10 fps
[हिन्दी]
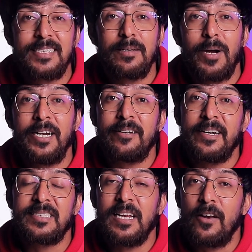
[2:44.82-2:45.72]
साइज है भाई
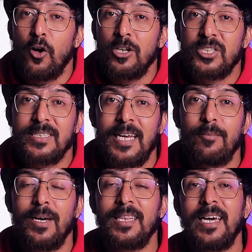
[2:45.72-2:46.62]
ट्रेडिशनल नॉच के साथ
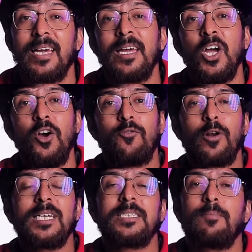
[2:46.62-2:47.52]
में आता है
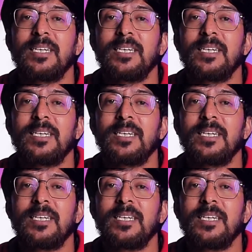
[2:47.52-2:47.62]
फुल एच